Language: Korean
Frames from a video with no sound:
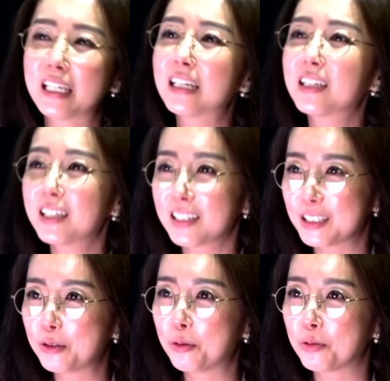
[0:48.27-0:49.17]
세계의
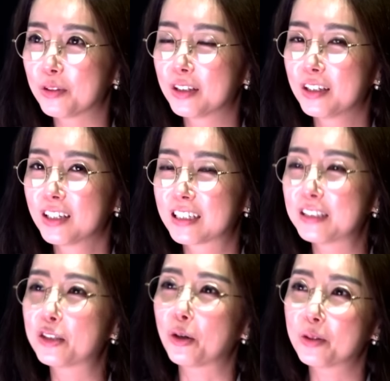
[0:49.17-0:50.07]
이혼. 세계.
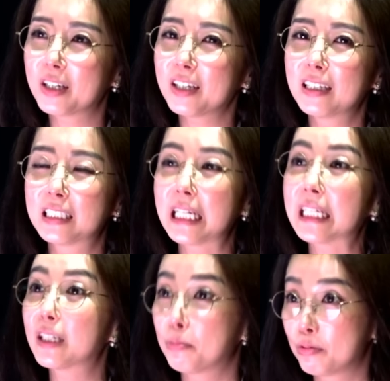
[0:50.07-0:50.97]
그 전에
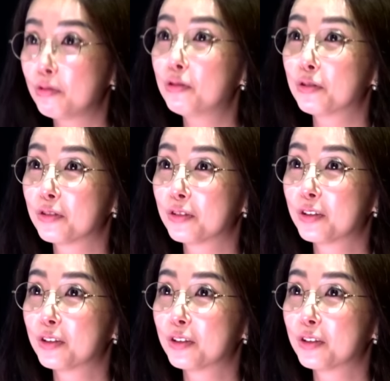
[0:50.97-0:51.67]
세계의 불륜.